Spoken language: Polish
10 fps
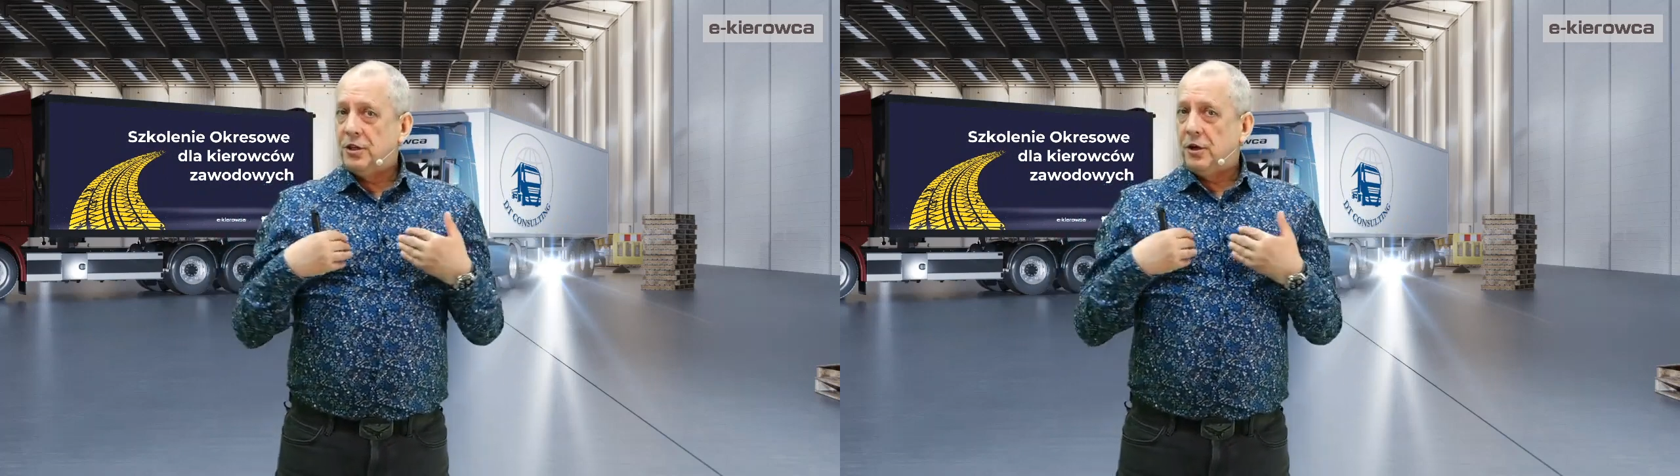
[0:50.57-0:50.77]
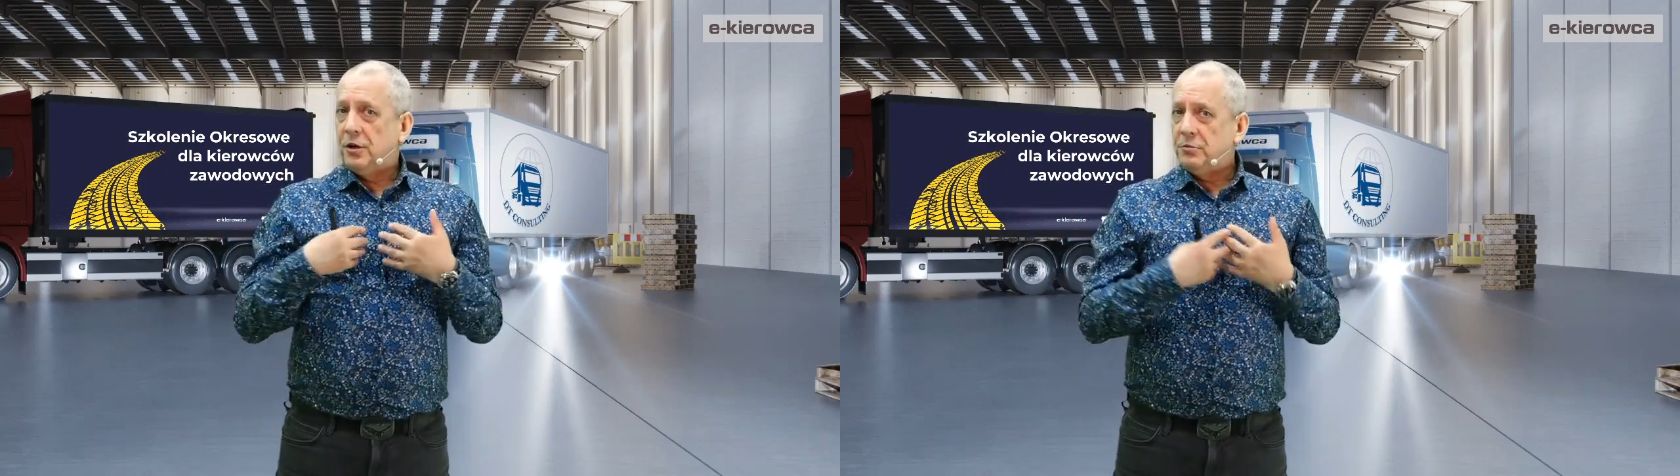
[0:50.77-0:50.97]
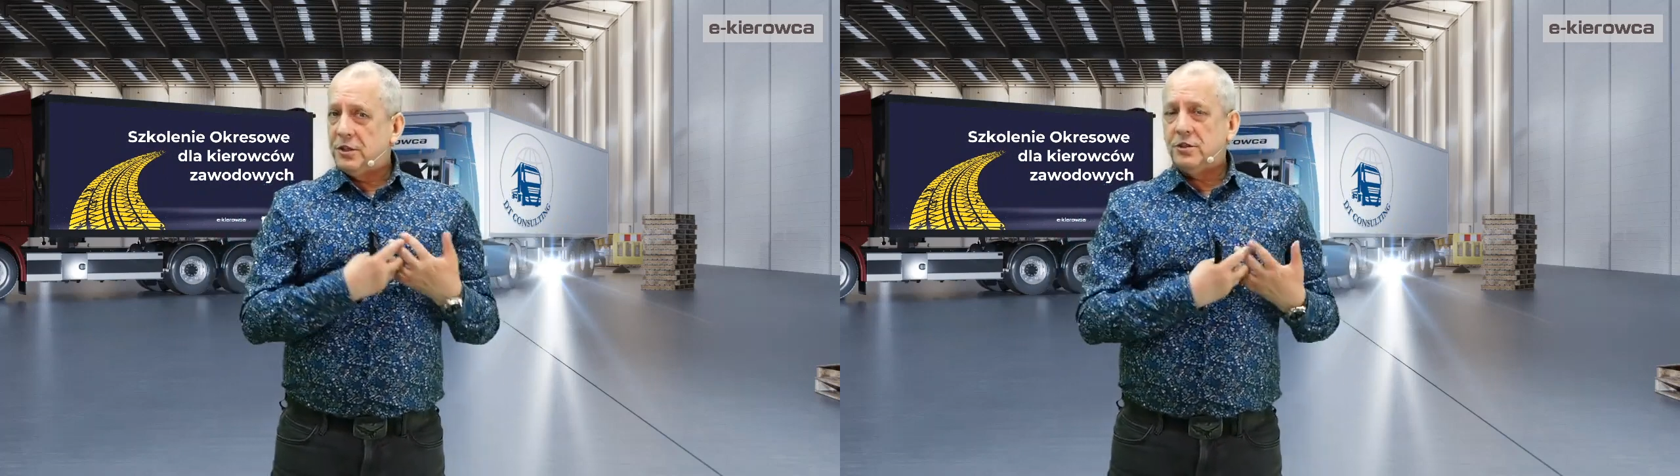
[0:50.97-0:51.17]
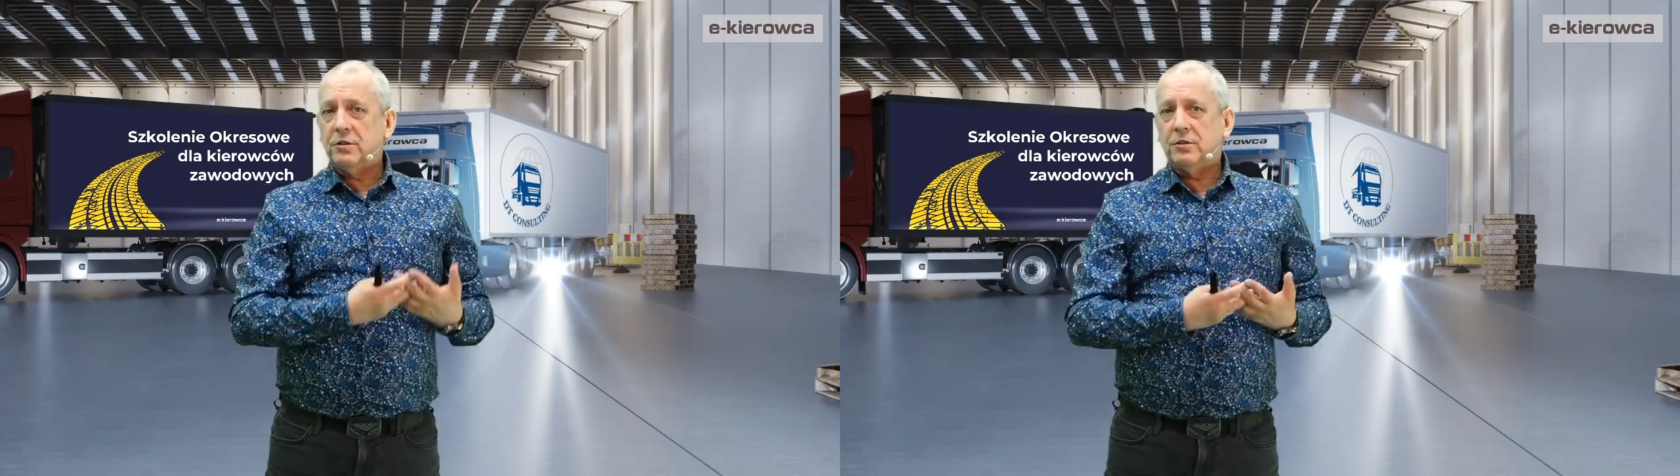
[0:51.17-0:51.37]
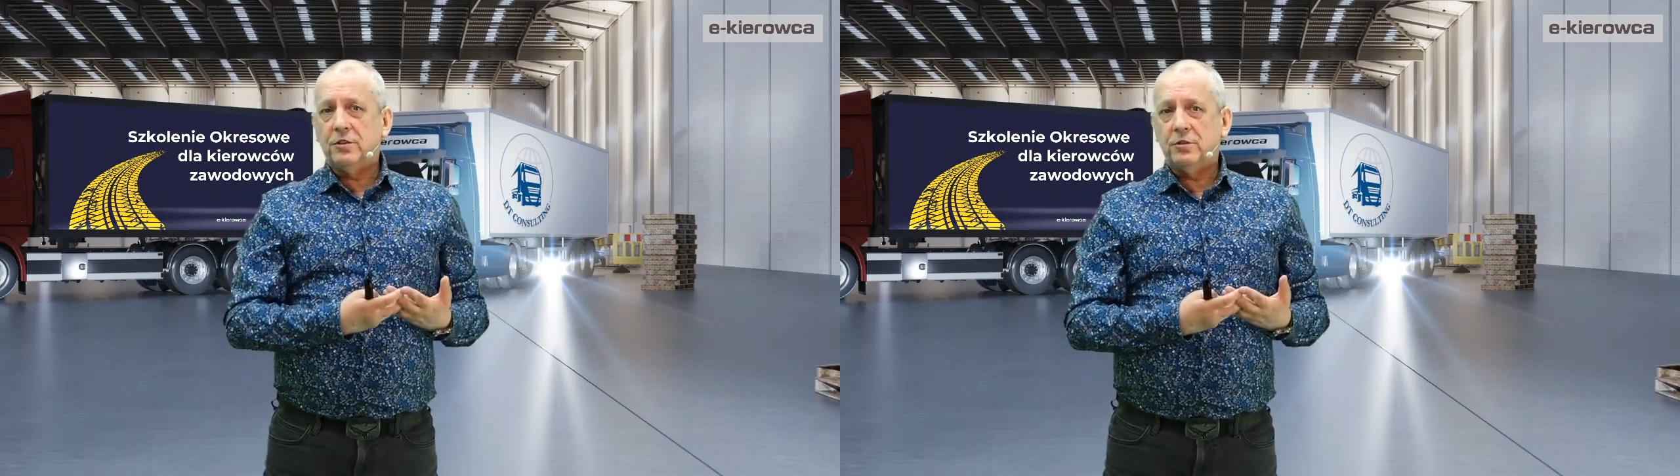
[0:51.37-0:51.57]
on będzie
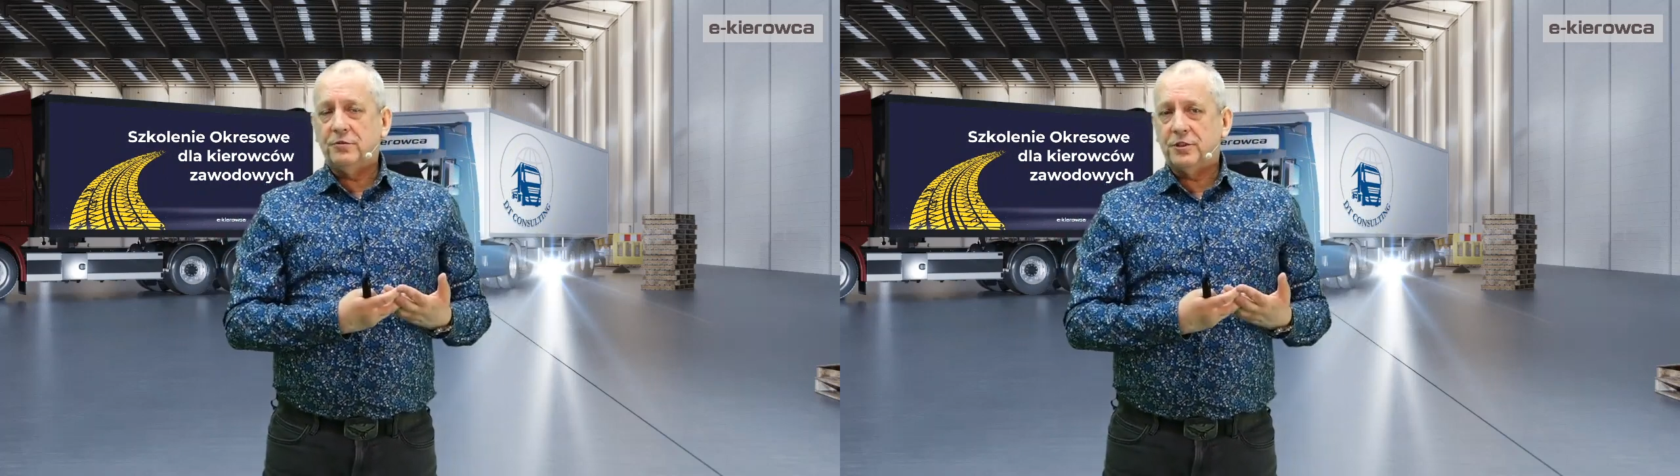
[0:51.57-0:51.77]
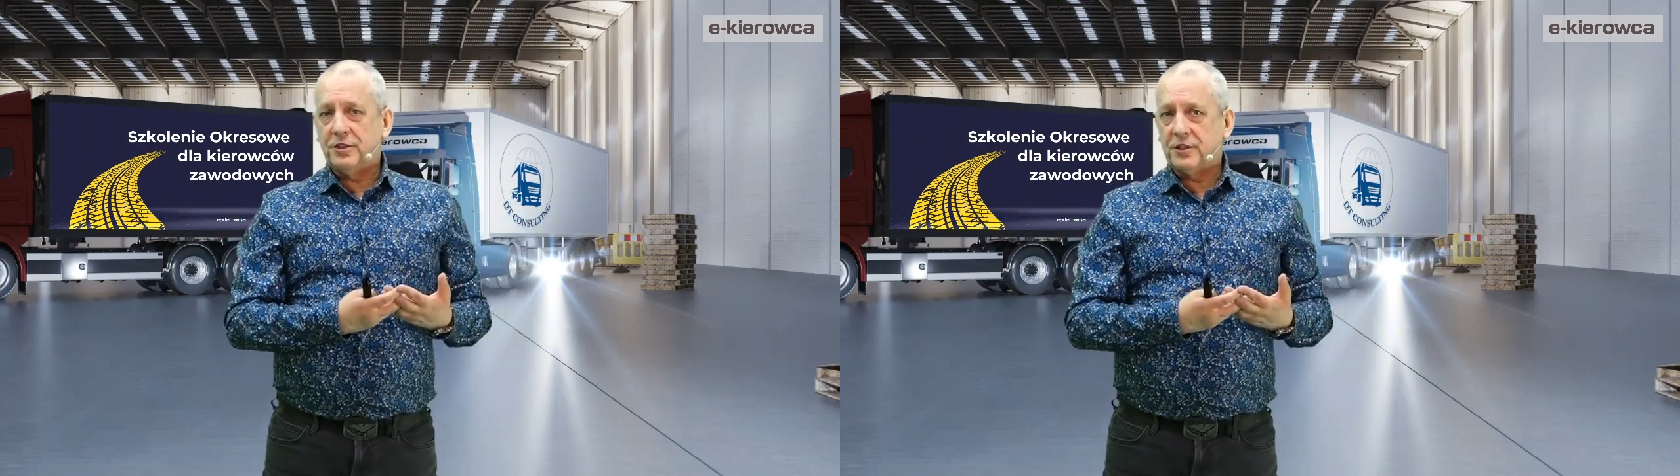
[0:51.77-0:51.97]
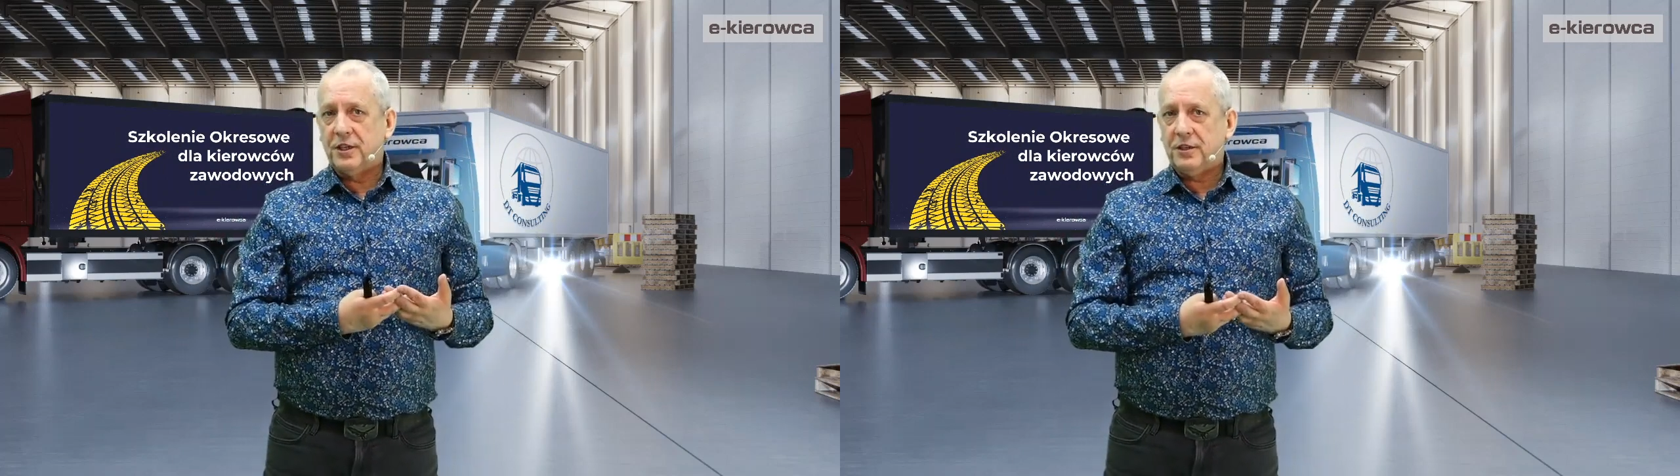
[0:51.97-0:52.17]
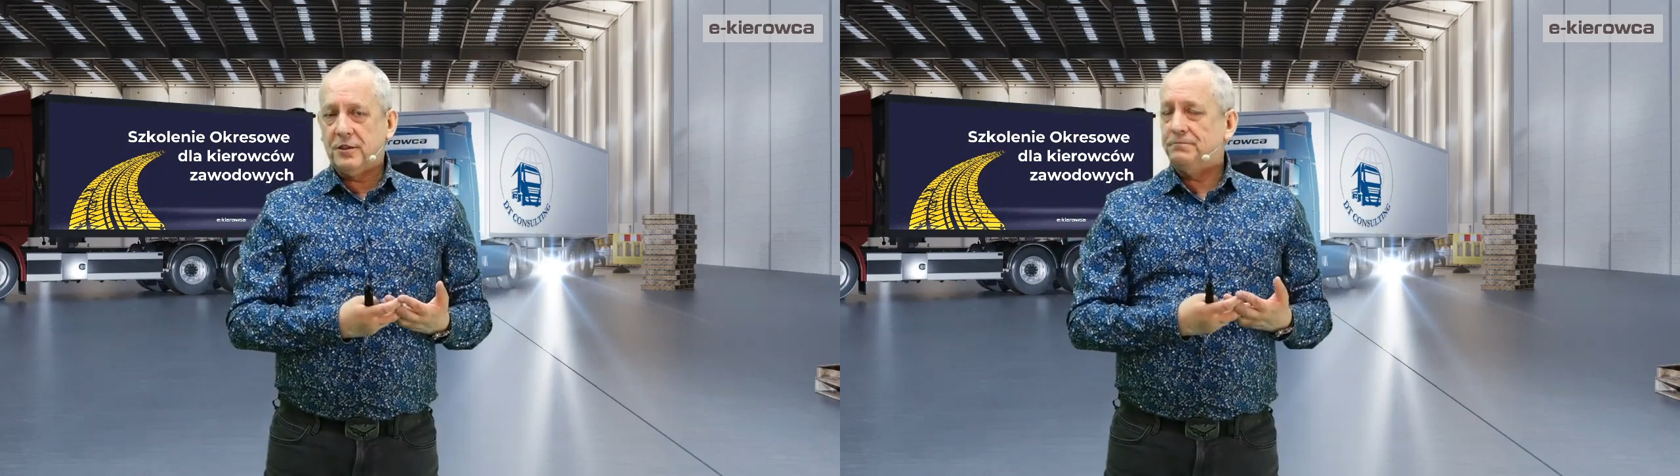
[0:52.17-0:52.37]
dotyczył wszystkich?